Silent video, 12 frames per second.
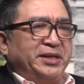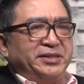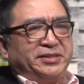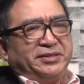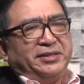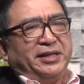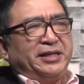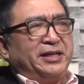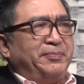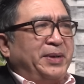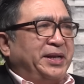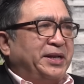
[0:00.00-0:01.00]
你自己的这
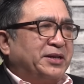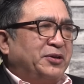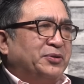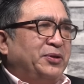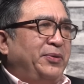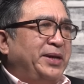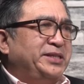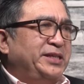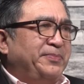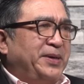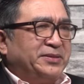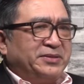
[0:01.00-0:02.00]
个媒体都搞得乱
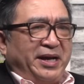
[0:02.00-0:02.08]
七八糟，